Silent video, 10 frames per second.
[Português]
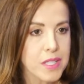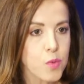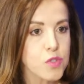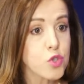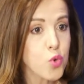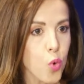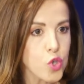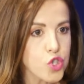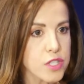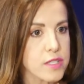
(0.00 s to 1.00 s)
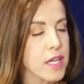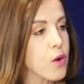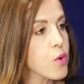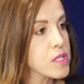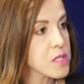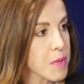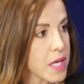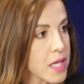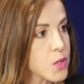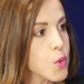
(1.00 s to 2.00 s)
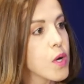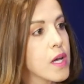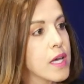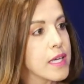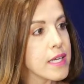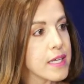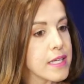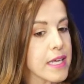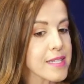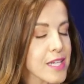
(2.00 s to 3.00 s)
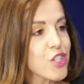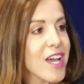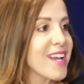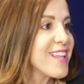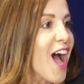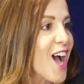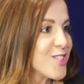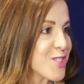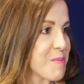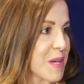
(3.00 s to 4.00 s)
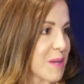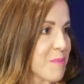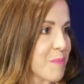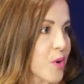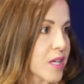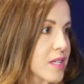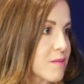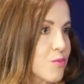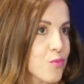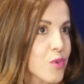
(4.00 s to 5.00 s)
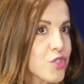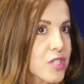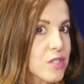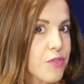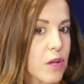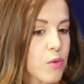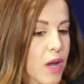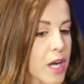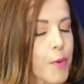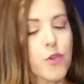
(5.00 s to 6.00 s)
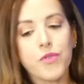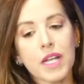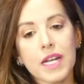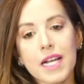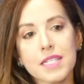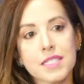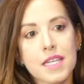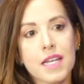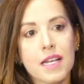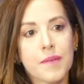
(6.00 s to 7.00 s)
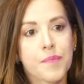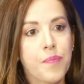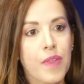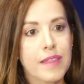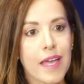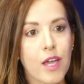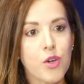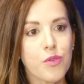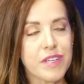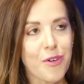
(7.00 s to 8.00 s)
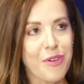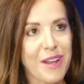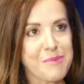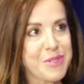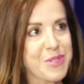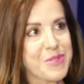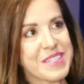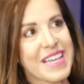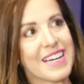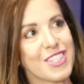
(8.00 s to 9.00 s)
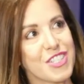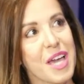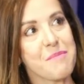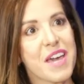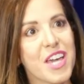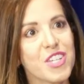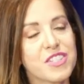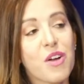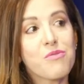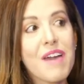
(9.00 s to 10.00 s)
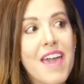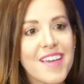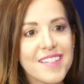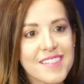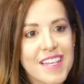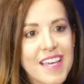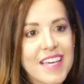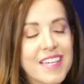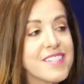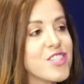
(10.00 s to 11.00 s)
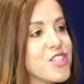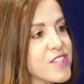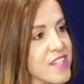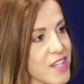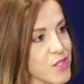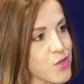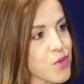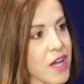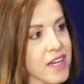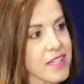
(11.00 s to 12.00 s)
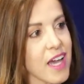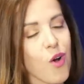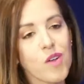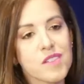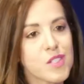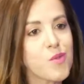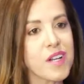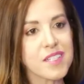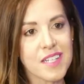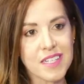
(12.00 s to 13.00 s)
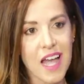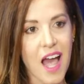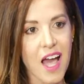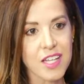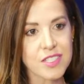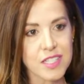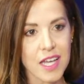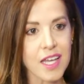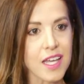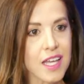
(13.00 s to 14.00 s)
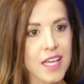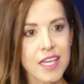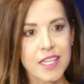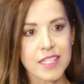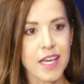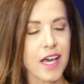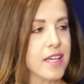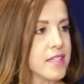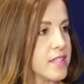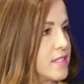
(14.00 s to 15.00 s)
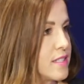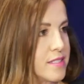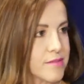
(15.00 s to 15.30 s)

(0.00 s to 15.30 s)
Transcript: Então, estude, tenha conhecimento e, e aceite a realidade também. Porque não adianta, eu falo, o cara pode ficar lá na casa dele, né? E eu, e eu falo muito isso, assim, antigamente, talvez existisse isso do cara que acorda às 5 horas da tarde, né? E aí.